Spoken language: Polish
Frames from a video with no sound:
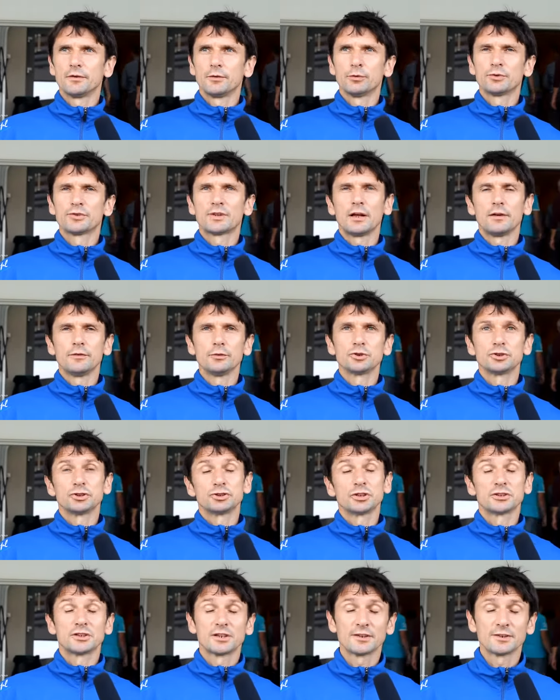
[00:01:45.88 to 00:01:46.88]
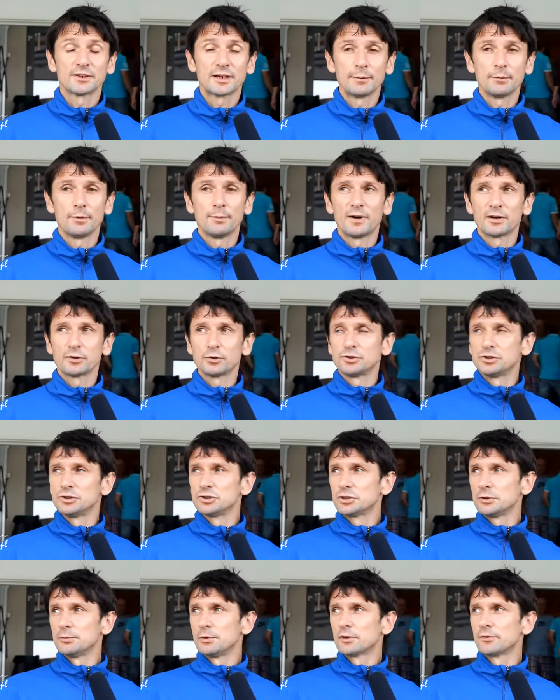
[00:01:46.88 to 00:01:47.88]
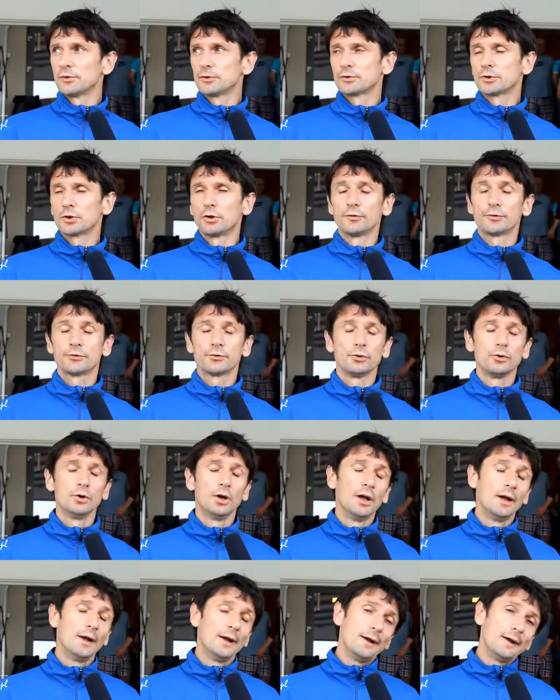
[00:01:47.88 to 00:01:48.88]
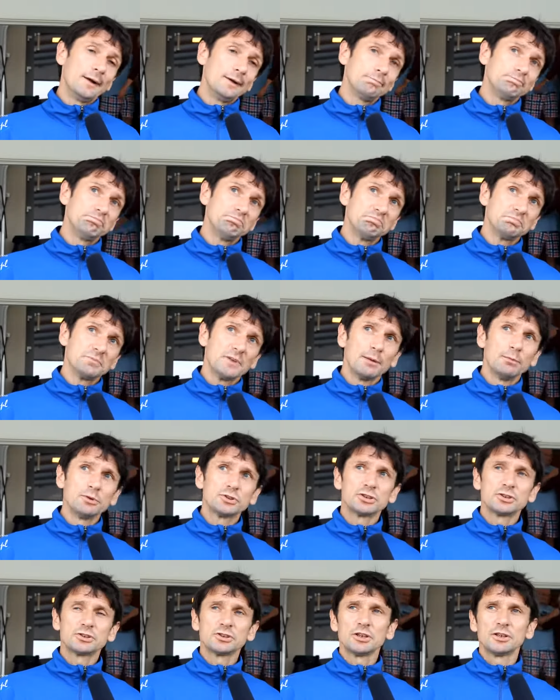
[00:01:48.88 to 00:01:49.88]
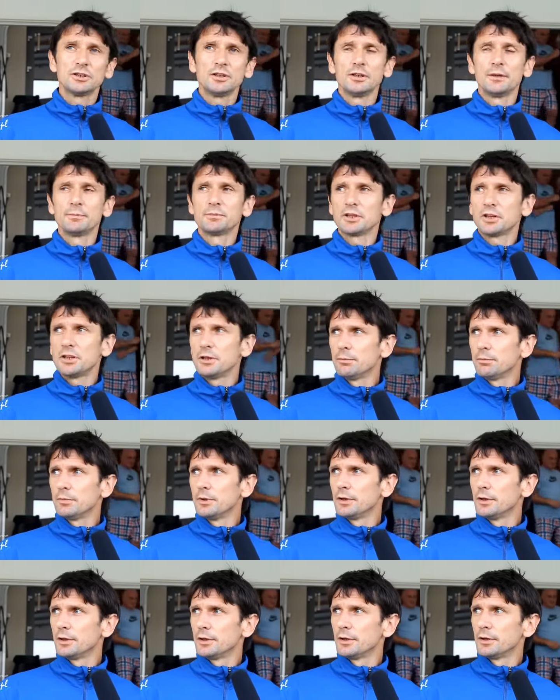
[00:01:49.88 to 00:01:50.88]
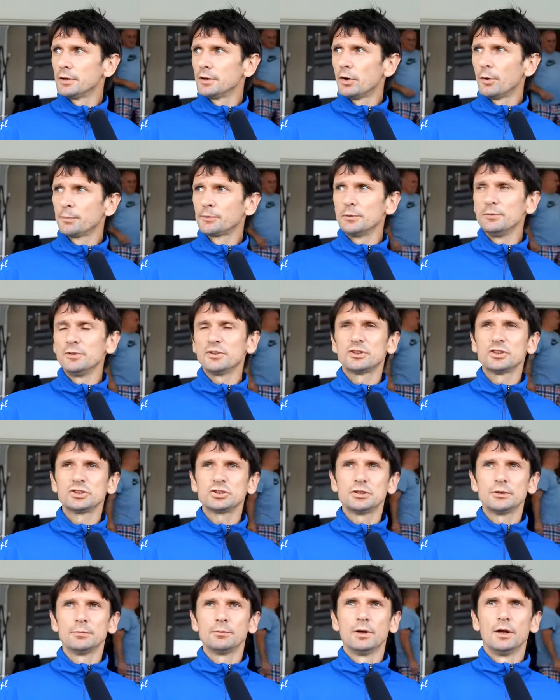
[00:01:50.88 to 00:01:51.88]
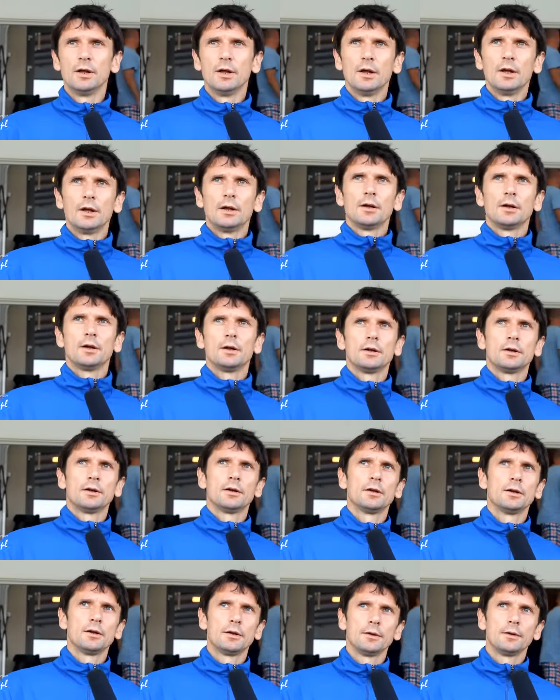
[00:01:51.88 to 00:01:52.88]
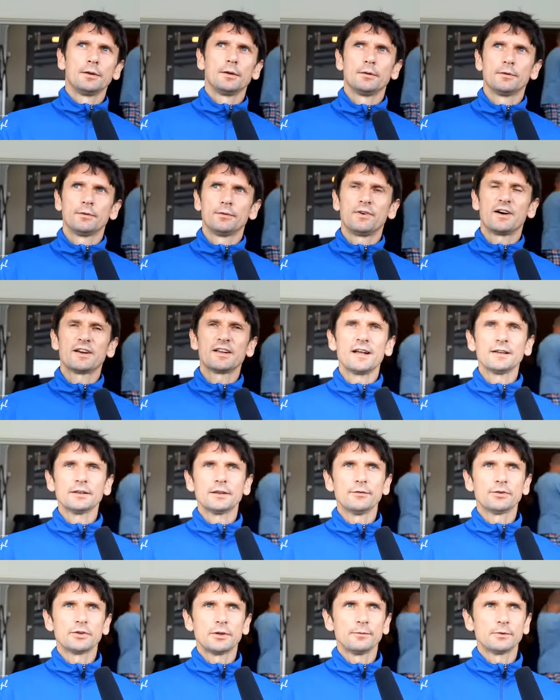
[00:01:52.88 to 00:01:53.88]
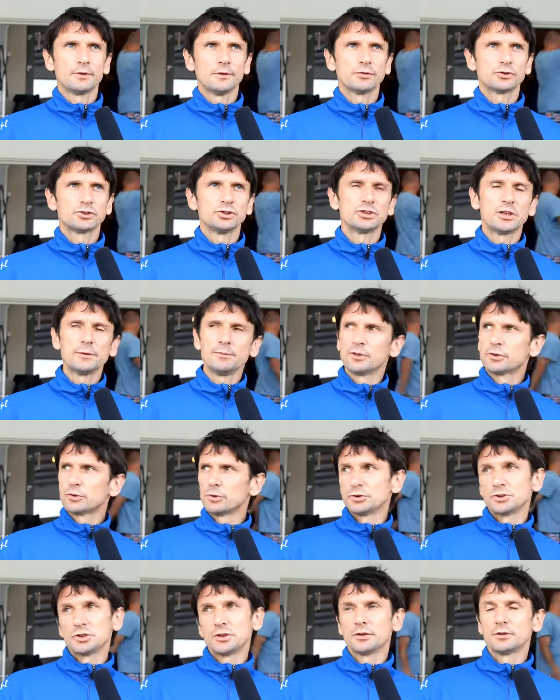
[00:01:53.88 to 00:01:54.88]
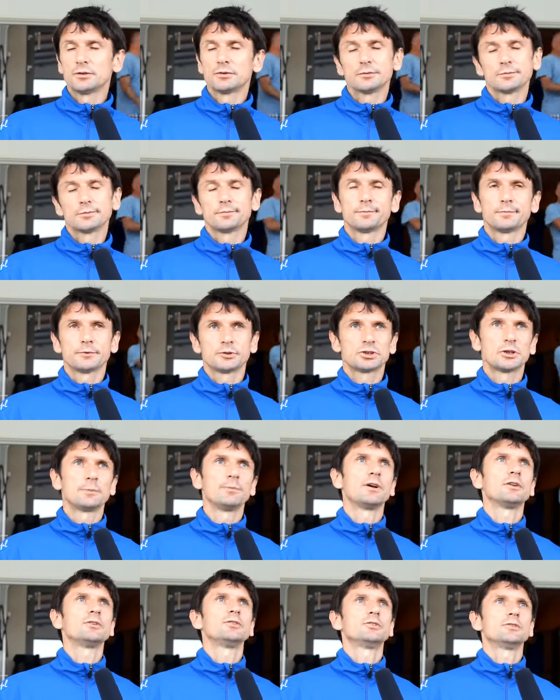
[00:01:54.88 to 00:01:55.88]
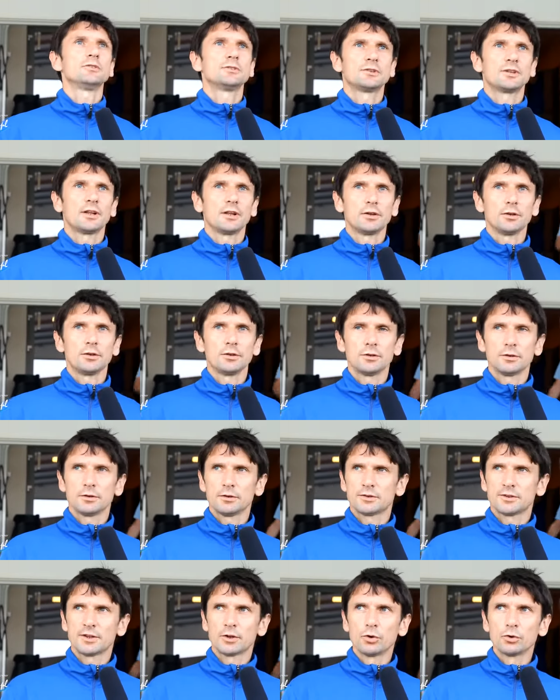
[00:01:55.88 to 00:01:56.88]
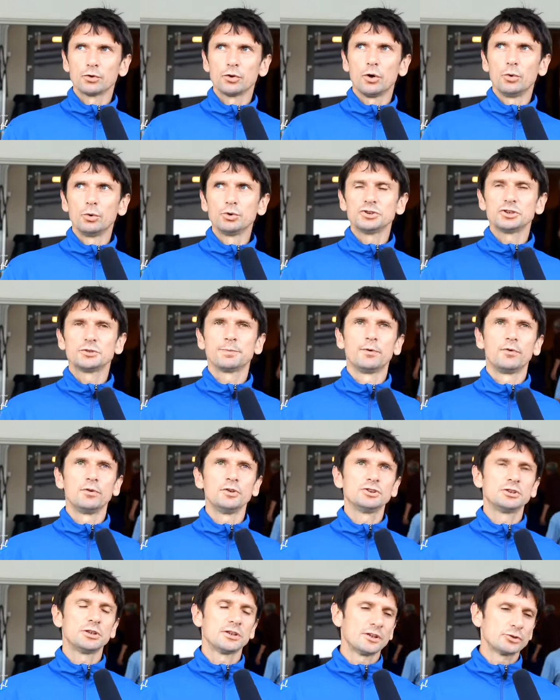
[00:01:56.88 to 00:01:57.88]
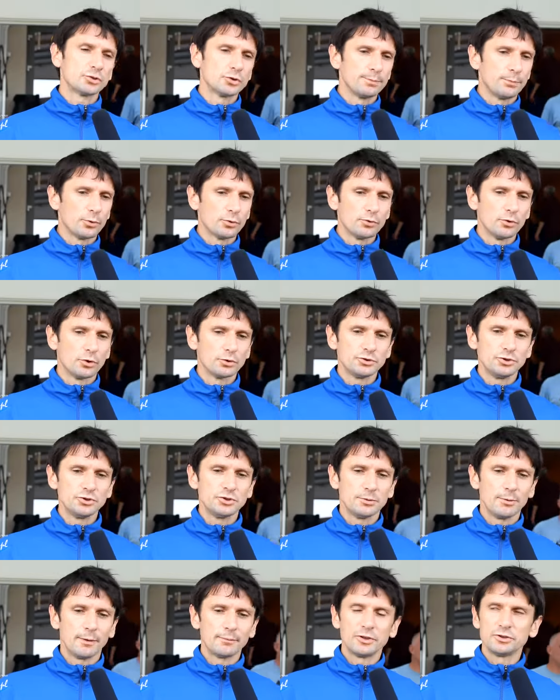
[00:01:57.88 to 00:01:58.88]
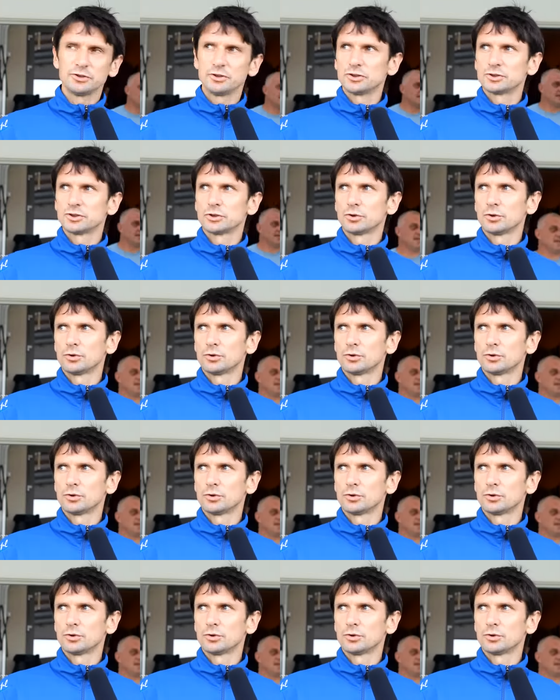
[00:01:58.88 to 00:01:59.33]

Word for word: ustawił, że jeszcze teraz gramy bardzo ciężki mecz w Ostrowcu. Ja myślę, że jedynym takim e, optymistycznym e, wariantem w tym, w tym wszystkim jest to, że trzeba z, tej, z tego dołu dziś powoli się zacząć podnosić i mam nadzieję, że